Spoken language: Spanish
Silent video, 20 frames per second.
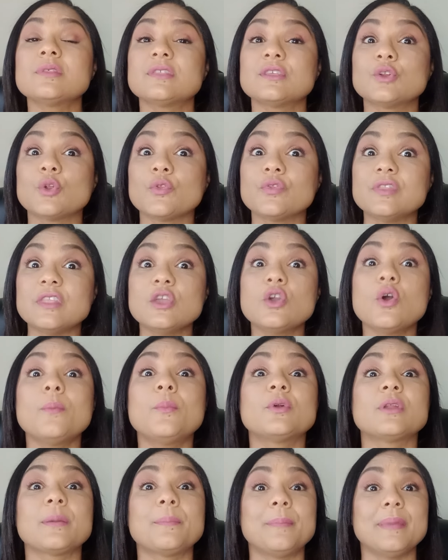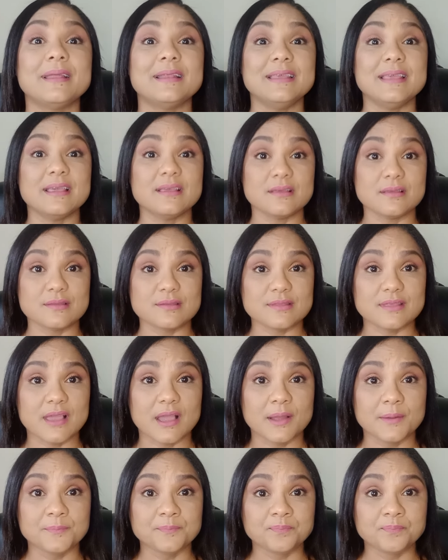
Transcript: y se los digo por experiencia,